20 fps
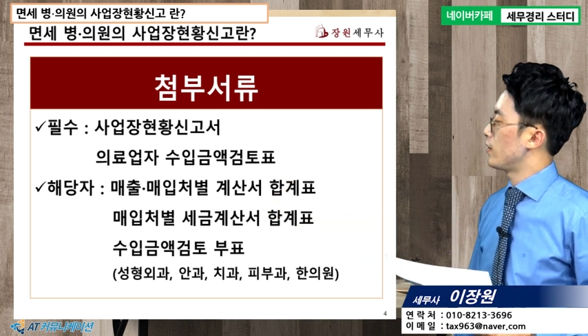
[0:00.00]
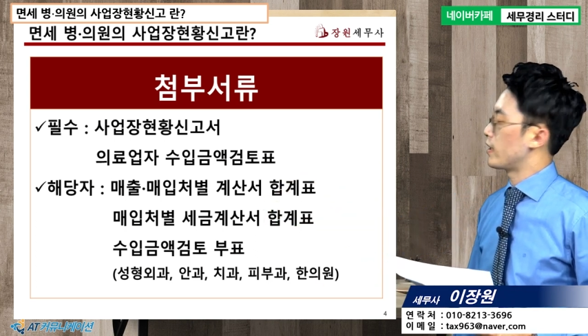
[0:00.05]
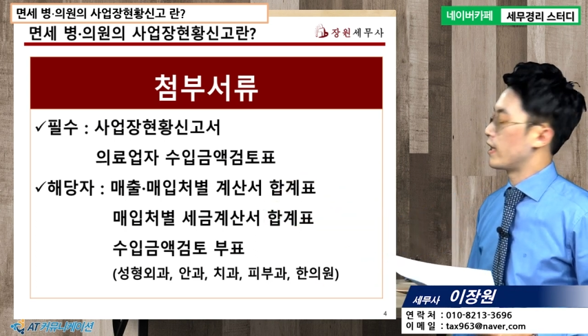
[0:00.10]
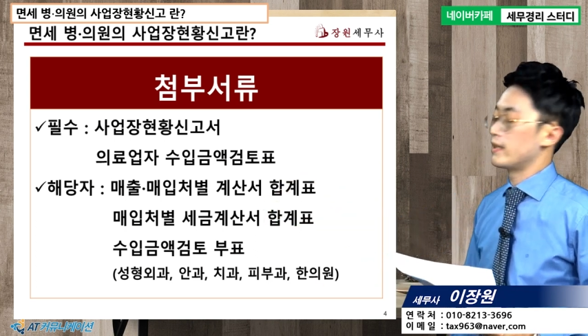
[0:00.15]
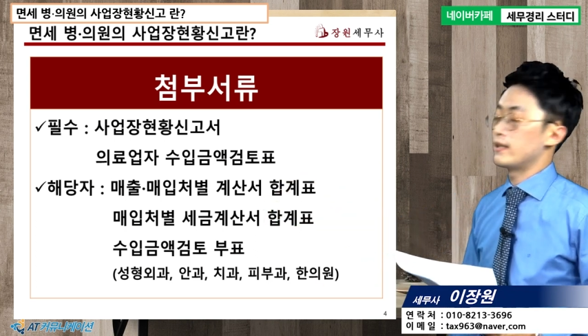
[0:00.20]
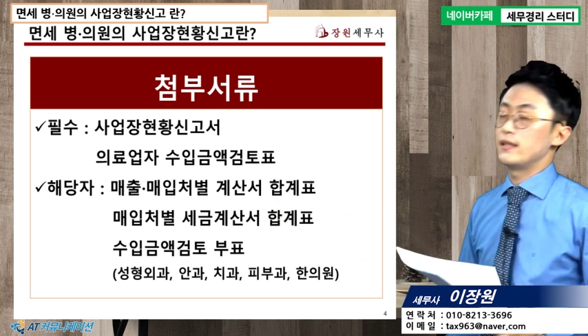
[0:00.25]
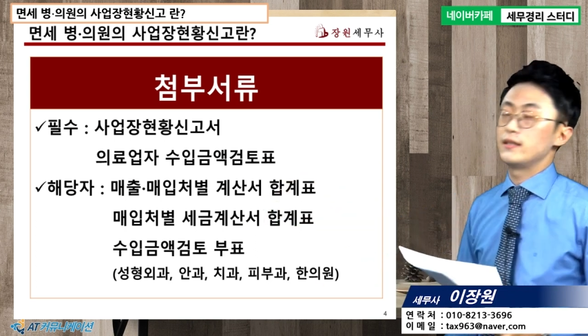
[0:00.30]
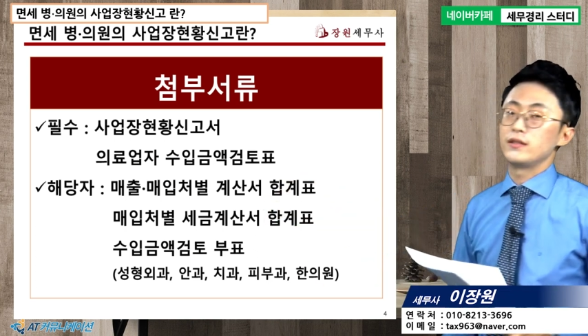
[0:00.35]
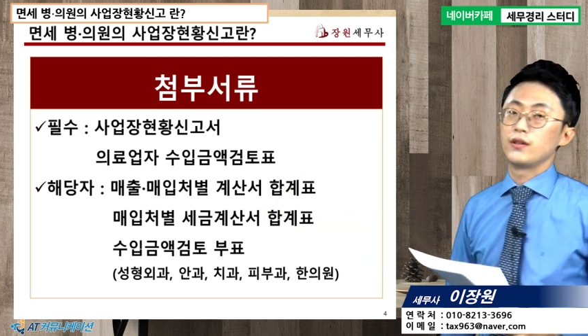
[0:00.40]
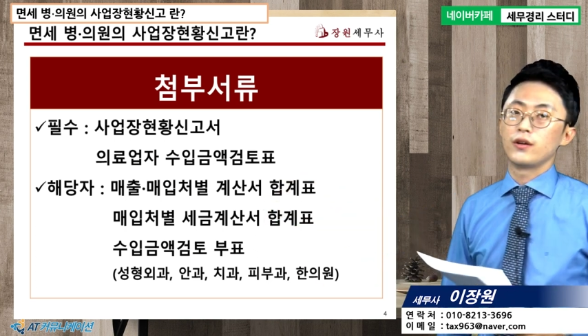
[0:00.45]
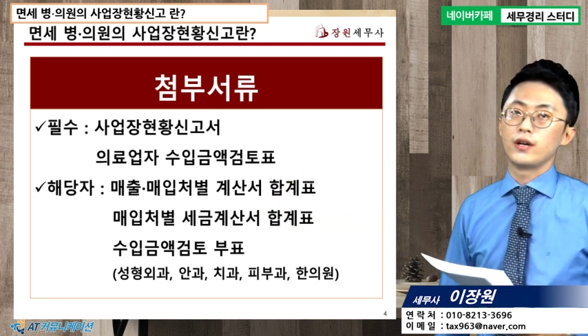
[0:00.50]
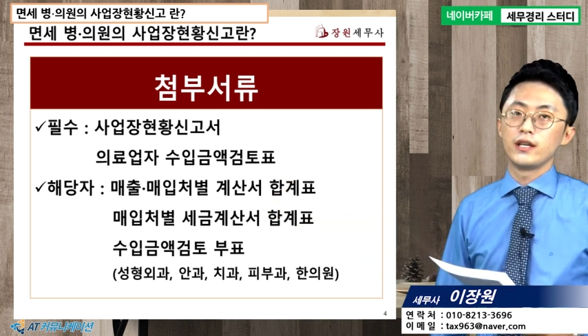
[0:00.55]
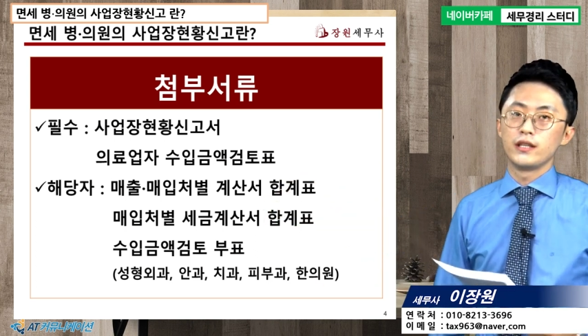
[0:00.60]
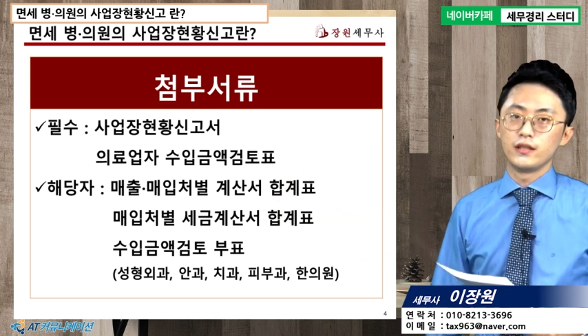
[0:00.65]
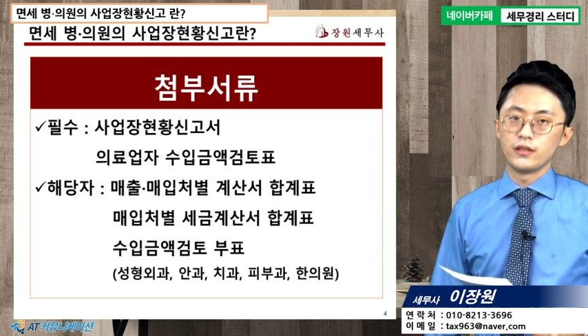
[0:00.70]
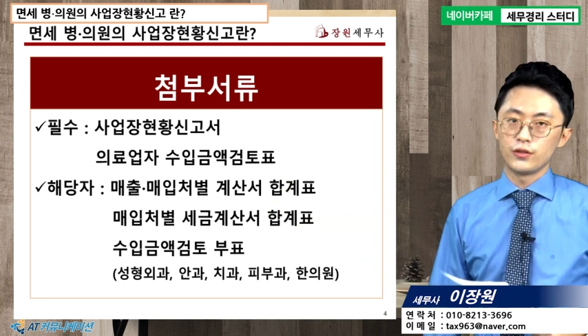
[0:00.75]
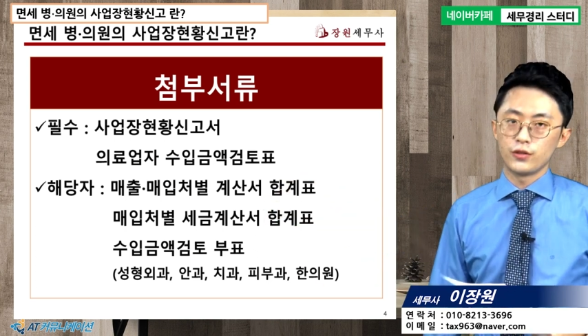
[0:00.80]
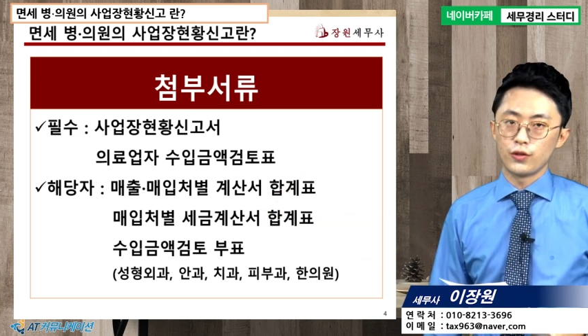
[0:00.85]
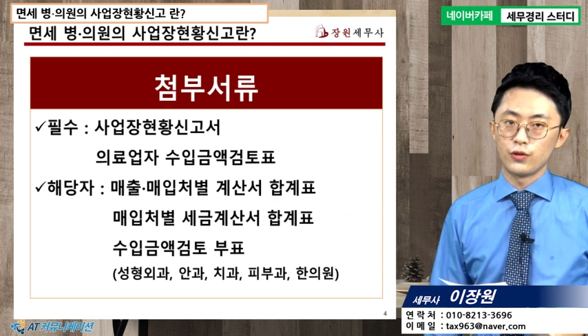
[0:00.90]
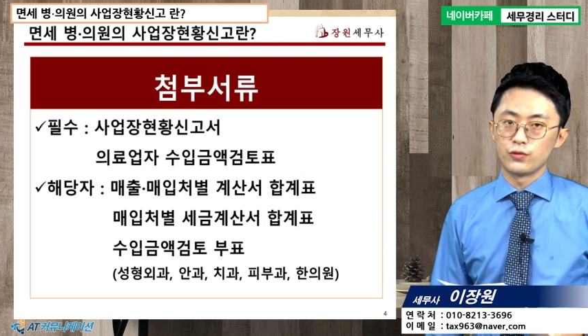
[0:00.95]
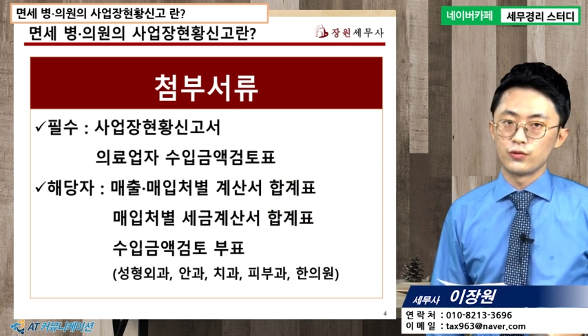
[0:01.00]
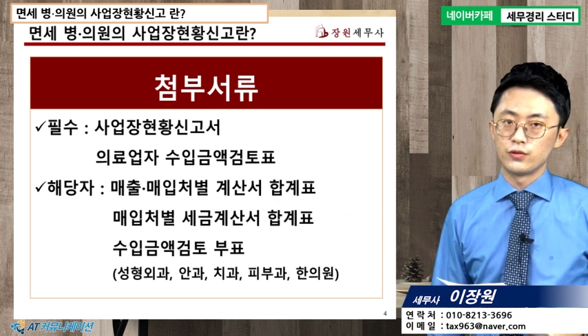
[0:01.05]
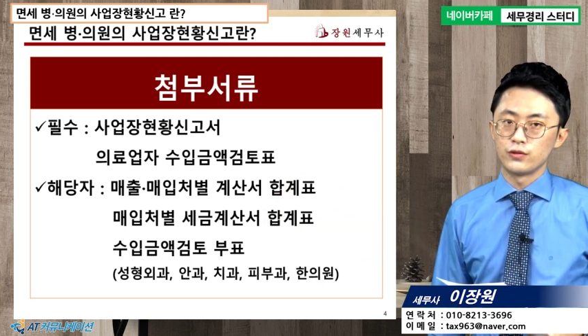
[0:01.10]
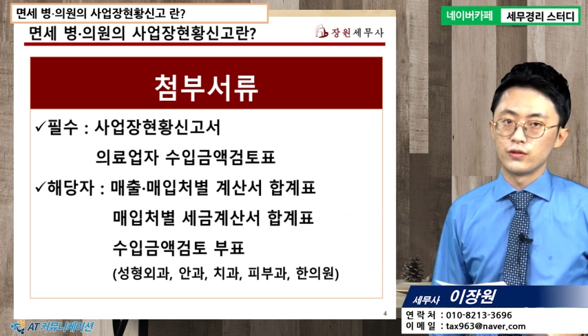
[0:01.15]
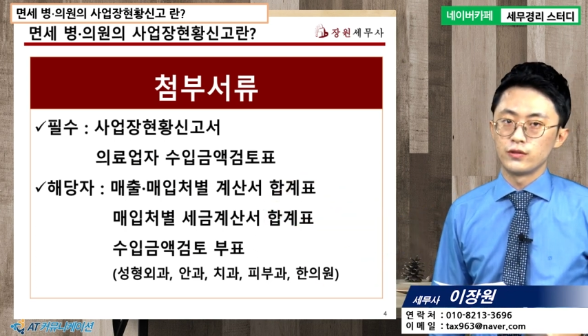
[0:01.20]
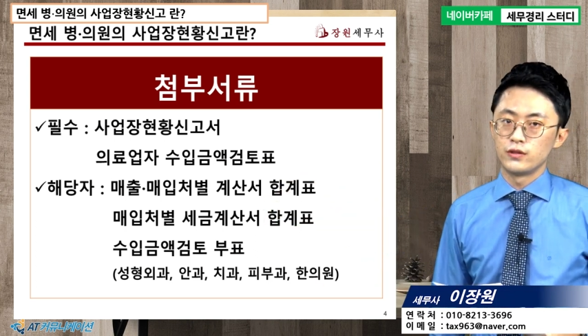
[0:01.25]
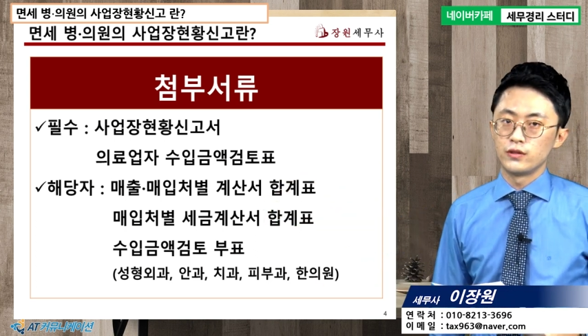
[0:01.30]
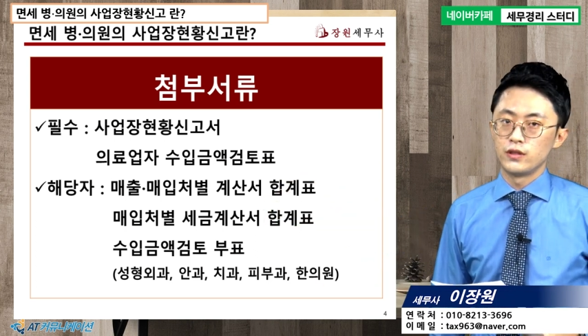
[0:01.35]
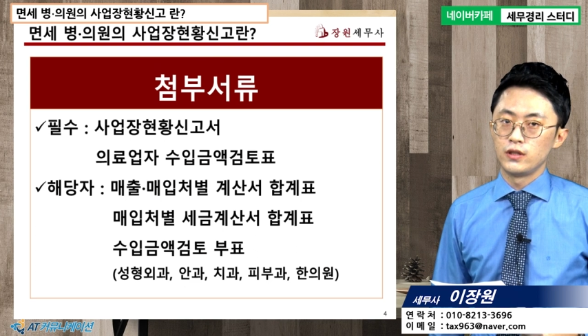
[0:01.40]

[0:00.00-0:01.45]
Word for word: 계산서가 있는 경우